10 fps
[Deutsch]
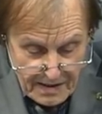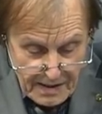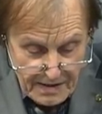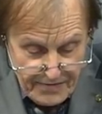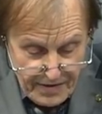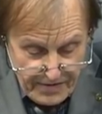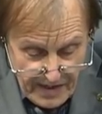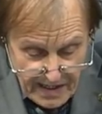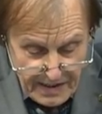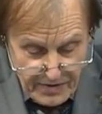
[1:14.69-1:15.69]
Die
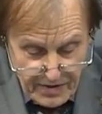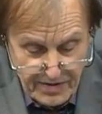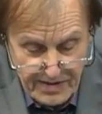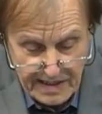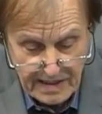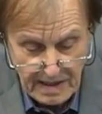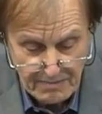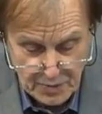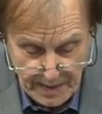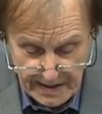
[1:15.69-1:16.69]
Verfahren, die wir zurzeit
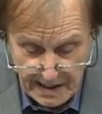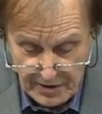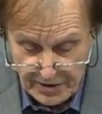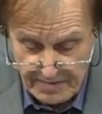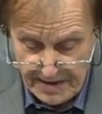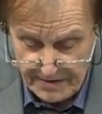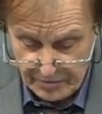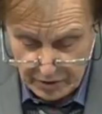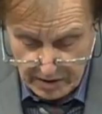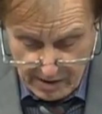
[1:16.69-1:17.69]
haben, Spendeausweis
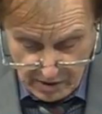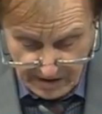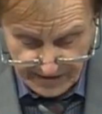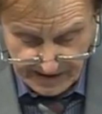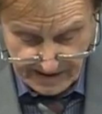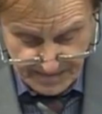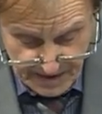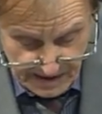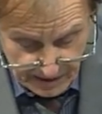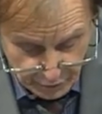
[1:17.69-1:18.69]
oder auch auf der
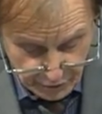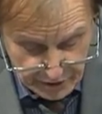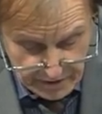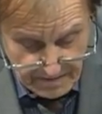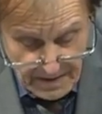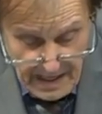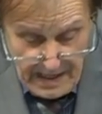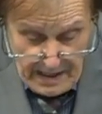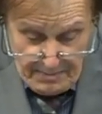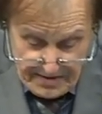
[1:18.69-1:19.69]
elektronischen
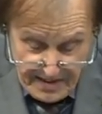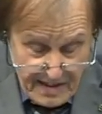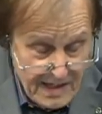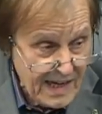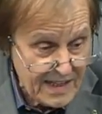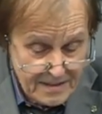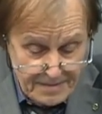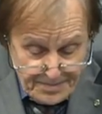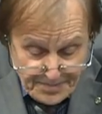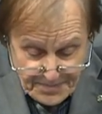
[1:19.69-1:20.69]
Patientenkarte,